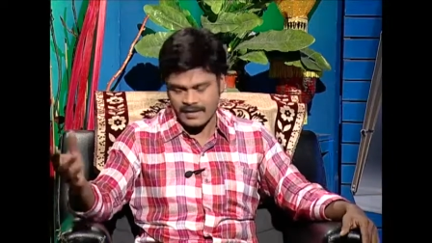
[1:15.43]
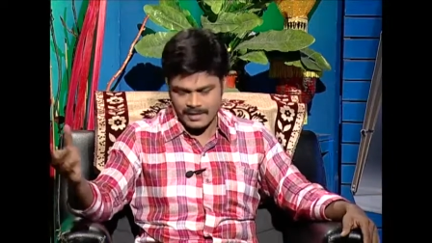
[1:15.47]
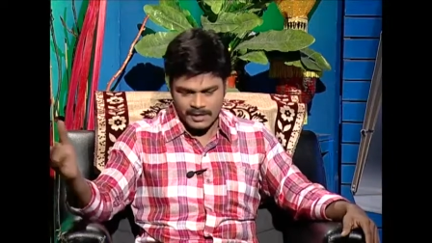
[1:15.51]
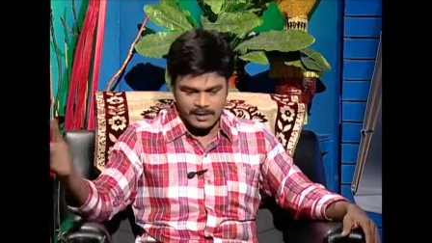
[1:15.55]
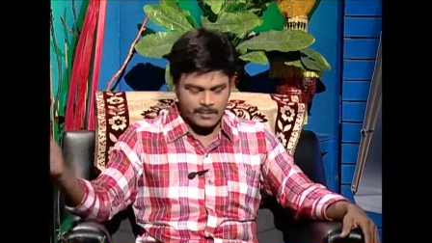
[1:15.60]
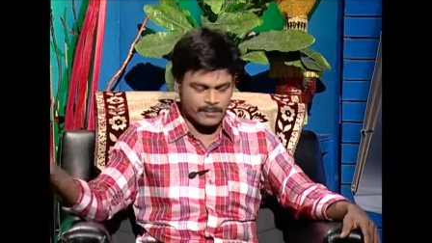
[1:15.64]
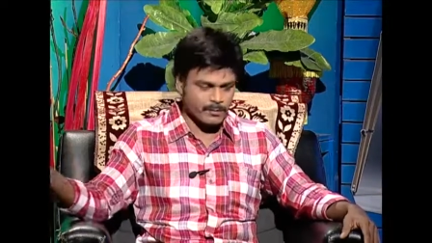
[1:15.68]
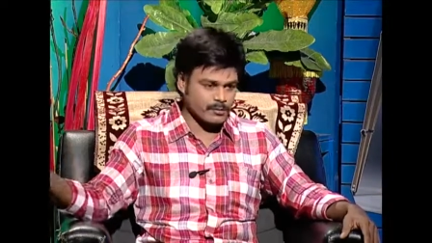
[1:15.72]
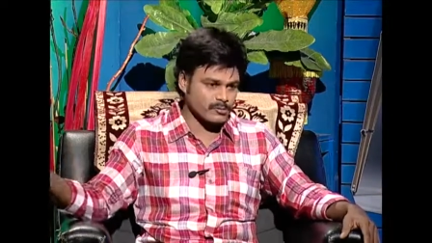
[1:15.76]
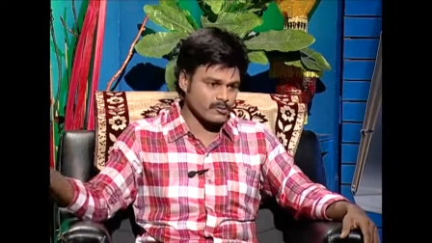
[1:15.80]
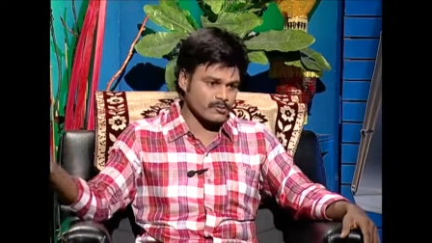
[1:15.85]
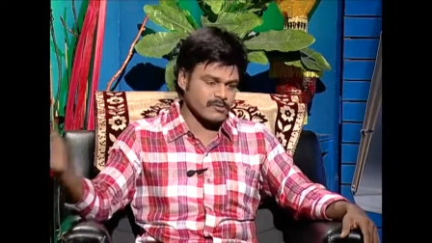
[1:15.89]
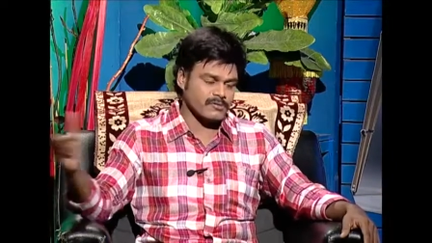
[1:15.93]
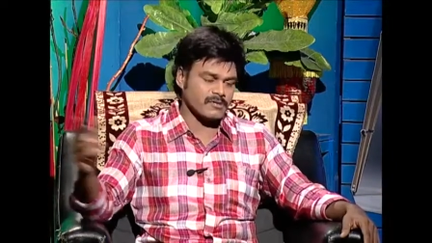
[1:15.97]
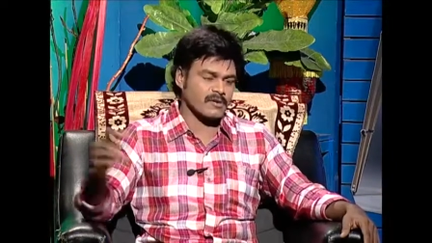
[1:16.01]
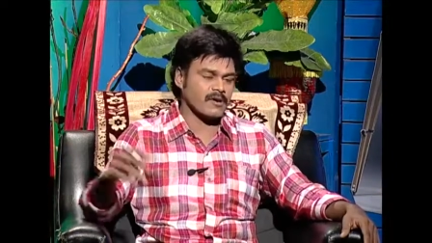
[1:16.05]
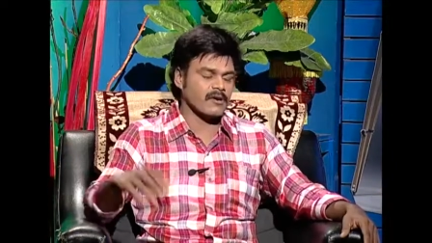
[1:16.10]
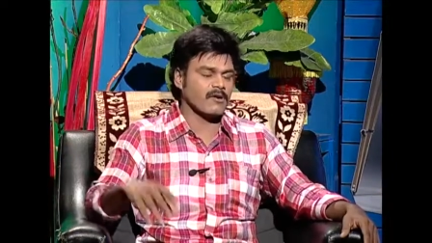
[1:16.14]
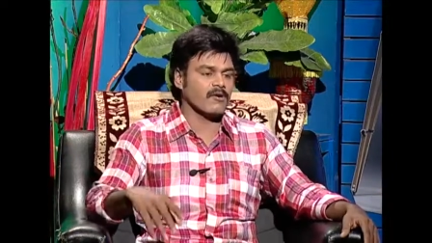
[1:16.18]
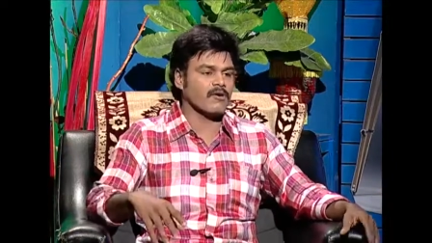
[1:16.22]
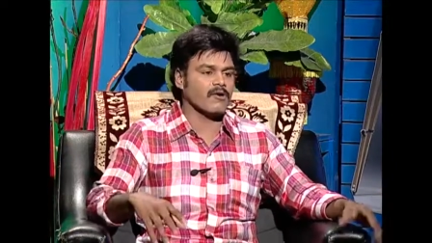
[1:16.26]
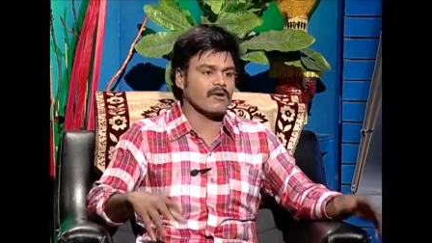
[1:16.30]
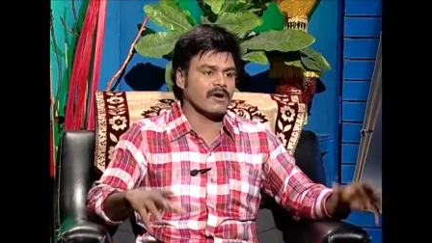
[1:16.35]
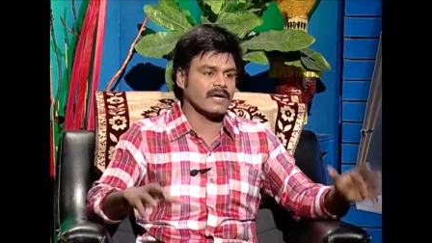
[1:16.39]
ఇప్పుడు చూస్తున్న
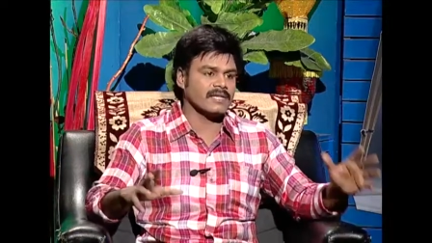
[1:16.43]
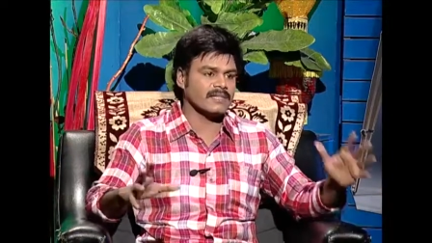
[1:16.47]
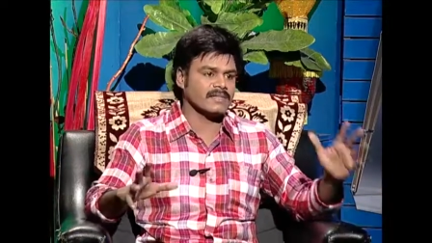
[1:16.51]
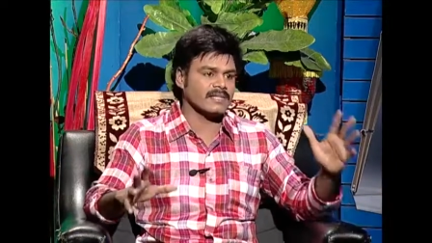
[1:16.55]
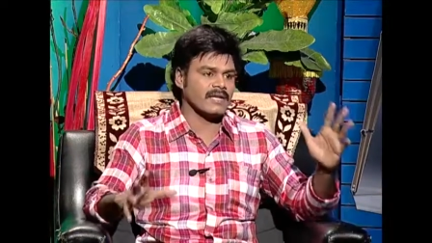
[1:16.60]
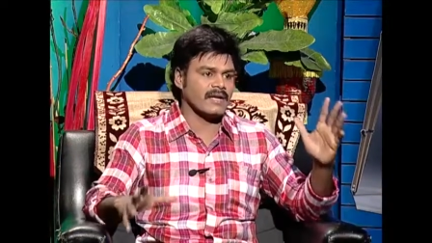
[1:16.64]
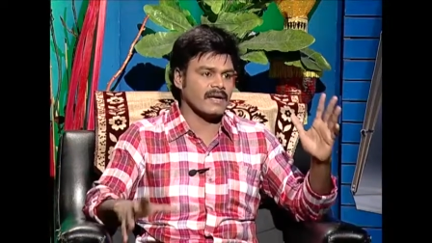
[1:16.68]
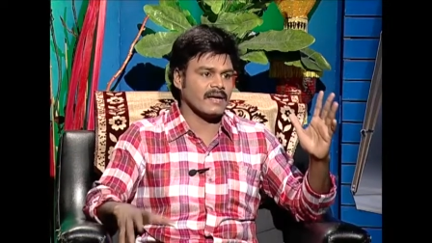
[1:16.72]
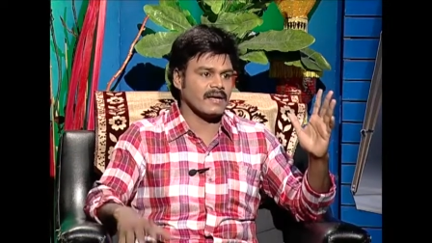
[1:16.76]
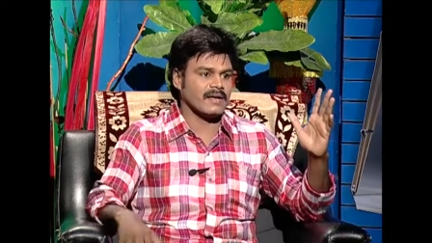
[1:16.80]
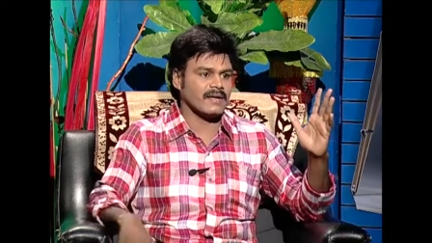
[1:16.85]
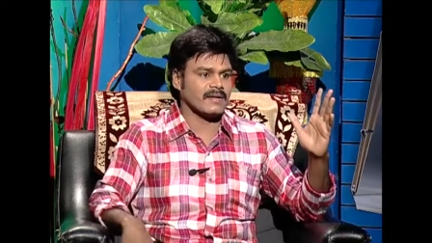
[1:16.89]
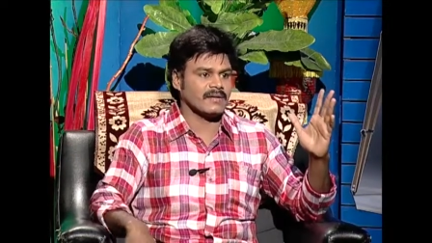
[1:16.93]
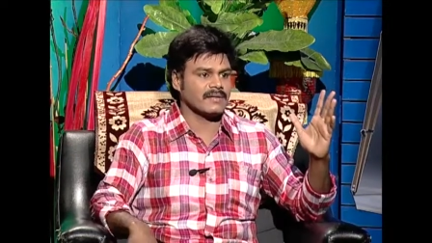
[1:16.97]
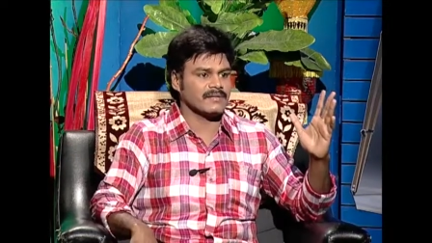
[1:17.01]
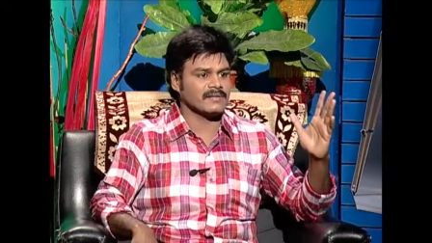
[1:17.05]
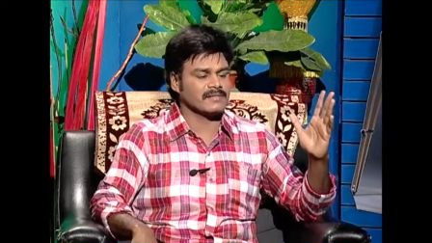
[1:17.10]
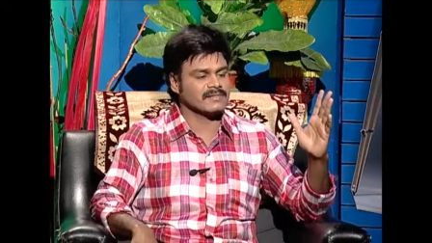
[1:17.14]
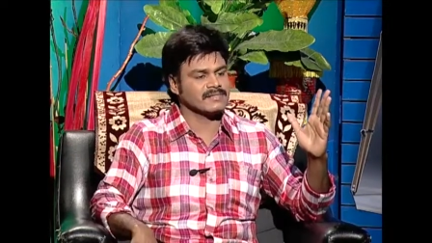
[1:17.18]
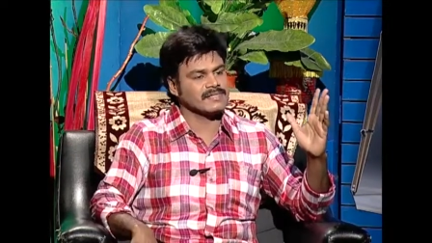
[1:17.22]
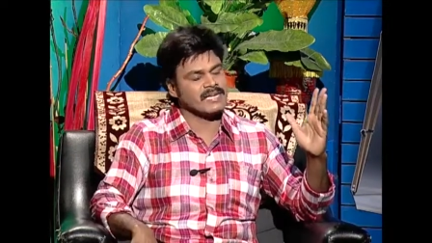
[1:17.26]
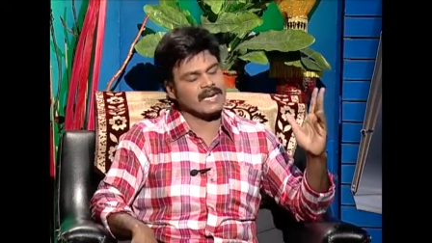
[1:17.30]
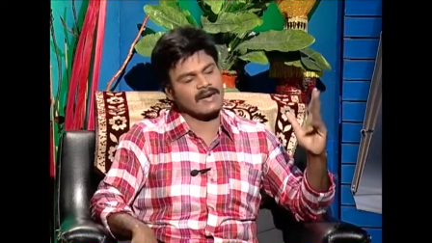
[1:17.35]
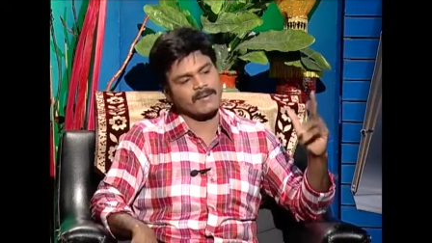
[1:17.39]
లోగో అంతా
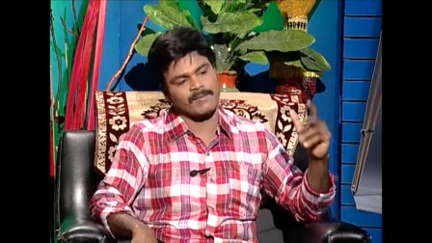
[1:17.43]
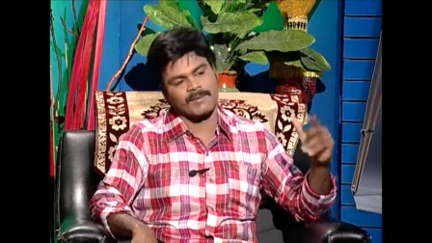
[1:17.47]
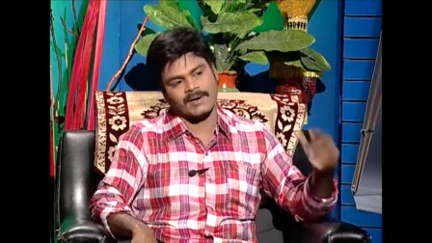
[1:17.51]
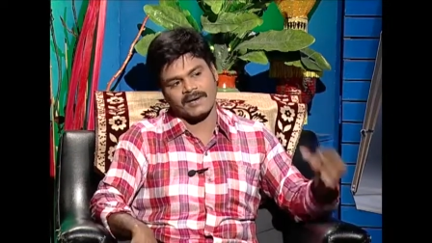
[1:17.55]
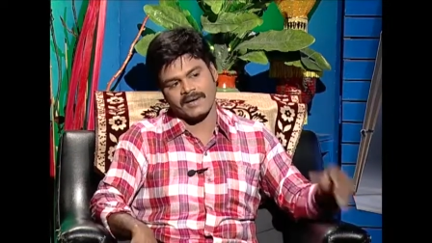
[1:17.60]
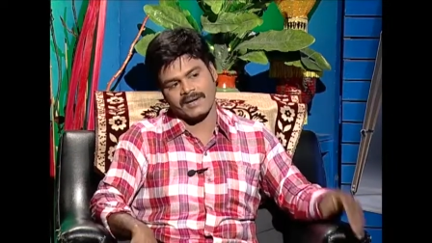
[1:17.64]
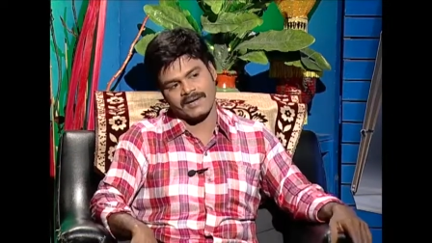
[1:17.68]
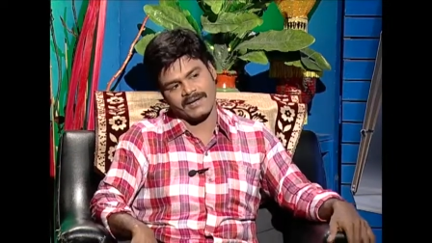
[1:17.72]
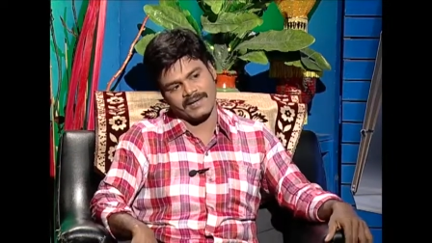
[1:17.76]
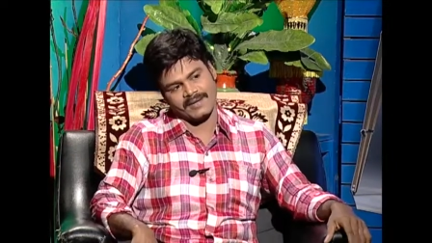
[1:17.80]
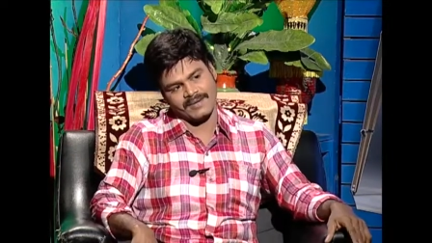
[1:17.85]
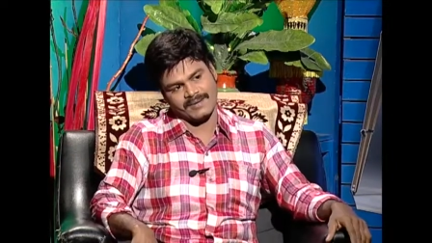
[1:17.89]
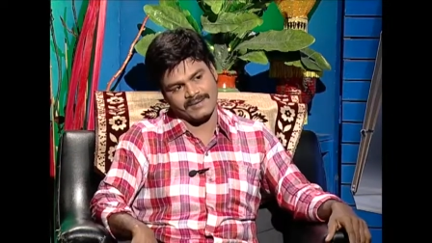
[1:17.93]
చాలా బాగా